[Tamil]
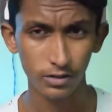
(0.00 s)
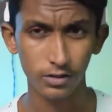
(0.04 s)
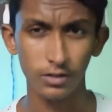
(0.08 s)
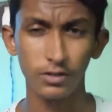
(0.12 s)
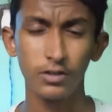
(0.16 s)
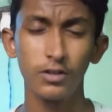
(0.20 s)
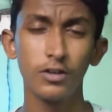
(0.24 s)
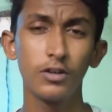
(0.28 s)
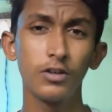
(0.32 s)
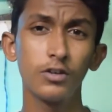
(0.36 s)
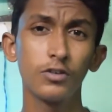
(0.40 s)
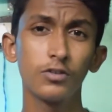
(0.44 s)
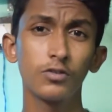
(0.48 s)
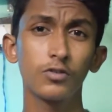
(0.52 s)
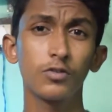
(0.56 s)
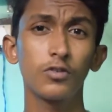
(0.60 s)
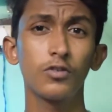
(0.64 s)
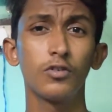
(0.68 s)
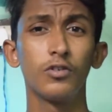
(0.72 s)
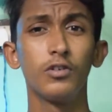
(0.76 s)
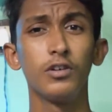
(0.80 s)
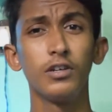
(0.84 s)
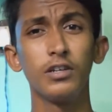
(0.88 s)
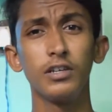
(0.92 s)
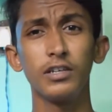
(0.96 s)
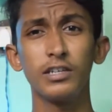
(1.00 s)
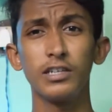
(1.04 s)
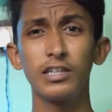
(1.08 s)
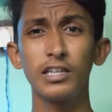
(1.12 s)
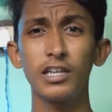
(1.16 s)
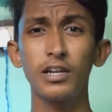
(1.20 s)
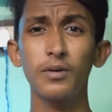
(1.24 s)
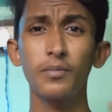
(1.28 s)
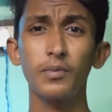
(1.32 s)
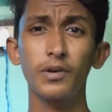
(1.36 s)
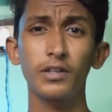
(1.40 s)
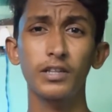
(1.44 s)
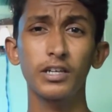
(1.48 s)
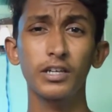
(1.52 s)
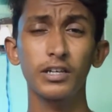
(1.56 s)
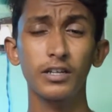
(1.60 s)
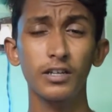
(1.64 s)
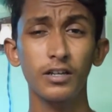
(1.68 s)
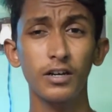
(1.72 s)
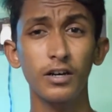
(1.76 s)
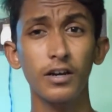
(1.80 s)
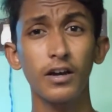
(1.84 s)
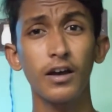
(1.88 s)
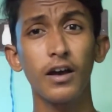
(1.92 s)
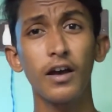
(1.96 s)
இருக்குது ஸோ இதில்
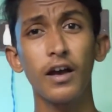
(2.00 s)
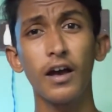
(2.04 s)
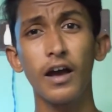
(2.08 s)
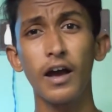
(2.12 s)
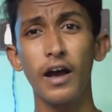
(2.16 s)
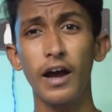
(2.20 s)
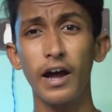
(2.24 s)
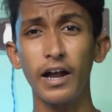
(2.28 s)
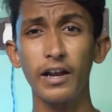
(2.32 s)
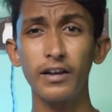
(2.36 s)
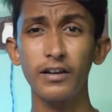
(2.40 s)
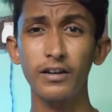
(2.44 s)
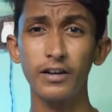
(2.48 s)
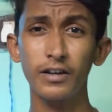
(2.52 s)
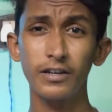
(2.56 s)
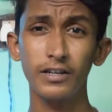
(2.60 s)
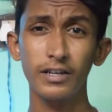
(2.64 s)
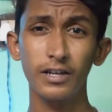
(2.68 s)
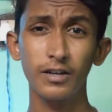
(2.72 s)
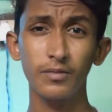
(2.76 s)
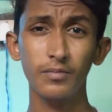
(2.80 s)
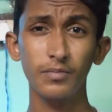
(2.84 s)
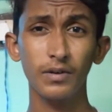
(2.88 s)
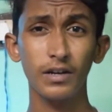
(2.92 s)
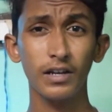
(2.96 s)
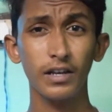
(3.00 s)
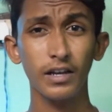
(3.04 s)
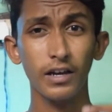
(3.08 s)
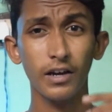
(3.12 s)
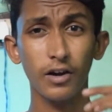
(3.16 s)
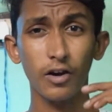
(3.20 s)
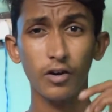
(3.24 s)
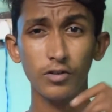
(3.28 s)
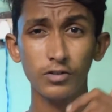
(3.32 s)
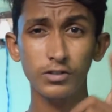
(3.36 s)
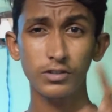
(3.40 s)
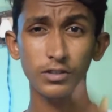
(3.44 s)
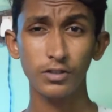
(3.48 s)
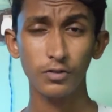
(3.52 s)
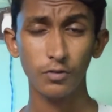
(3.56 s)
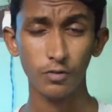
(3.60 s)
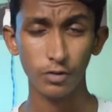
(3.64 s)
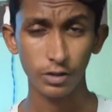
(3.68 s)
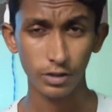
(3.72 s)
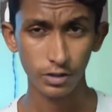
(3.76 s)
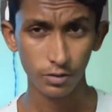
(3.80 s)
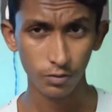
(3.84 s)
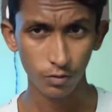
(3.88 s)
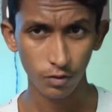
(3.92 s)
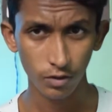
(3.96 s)
பார்த்தீங்கன்னா ஆண்ட்ராய்ட் டென் மேலே ஆக்சிஜன்
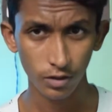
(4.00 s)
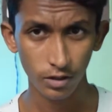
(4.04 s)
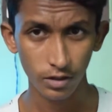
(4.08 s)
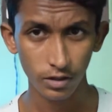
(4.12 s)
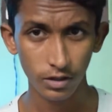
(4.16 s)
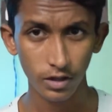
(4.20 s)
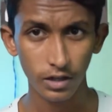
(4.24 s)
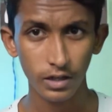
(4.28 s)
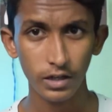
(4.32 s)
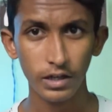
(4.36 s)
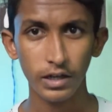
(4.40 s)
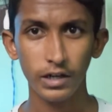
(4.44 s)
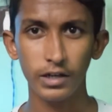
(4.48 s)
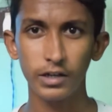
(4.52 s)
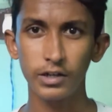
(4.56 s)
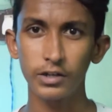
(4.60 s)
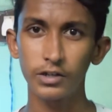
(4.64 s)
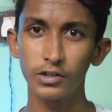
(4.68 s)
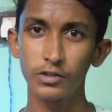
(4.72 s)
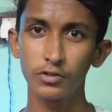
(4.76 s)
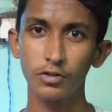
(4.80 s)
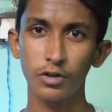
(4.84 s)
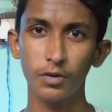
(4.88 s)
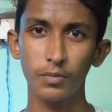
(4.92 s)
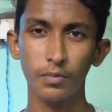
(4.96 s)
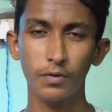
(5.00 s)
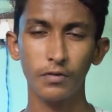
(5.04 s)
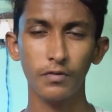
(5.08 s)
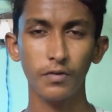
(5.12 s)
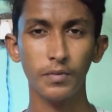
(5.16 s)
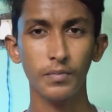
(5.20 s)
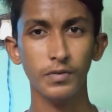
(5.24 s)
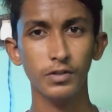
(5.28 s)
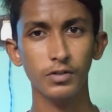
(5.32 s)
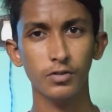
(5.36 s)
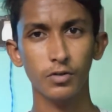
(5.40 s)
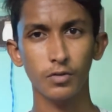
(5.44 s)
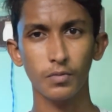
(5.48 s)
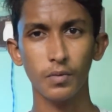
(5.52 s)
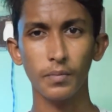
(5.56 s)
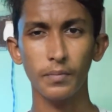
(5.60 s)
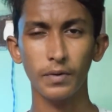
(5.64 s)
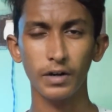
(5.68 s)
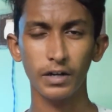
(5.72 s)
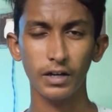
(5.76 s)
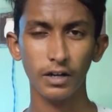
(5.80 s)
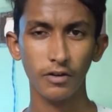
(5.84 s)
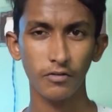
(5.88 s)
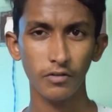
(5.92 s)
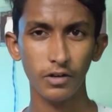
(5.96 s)
ஓஎஸ் ஓடுறதுனால இதோட பர்ஃபார்மன்ஸ் ரொம்ப
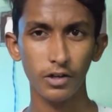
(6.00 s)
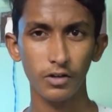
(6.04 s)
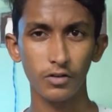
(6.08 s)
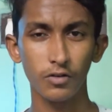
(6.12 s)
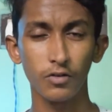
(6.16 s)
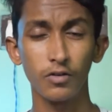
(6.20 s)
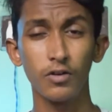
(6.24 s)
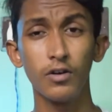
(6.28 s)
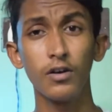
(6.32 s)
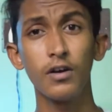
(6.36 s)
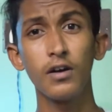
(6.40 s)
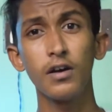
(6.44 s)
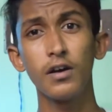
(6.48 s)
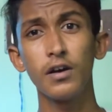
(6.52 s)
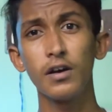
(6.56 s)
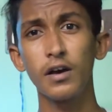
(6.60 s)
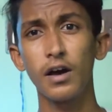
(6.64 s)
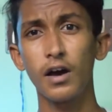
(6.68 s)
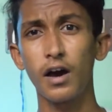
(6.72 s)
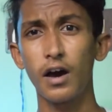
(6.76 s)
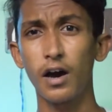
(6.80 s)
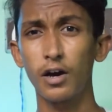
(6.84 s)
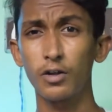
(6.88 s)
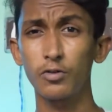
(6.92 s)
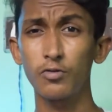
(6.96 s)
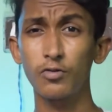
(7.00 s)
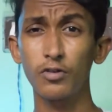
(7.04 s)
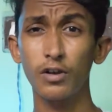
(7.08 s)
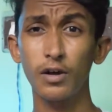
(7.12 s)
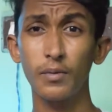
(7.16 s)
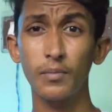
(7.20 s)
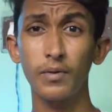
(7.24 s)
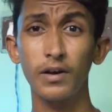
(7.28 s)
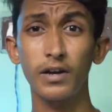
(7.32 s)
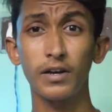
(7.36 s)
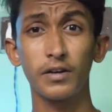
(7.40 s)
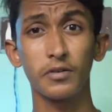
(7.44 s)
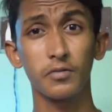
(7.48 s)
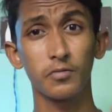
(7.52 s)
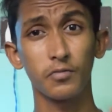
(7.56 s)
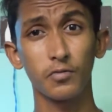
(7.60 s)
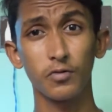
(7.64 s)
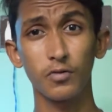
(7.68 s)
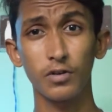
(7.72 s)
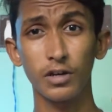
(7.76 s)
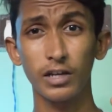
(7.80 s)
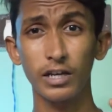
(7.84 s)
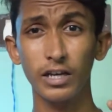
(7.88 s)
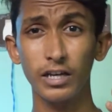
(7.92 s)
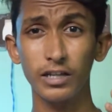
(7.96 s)
பெட்டராகவே இருக்கும் அதுவும் இல்லாமல்
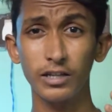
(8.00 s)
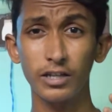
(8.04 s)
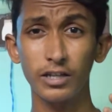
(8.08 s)
உங்களுக்கே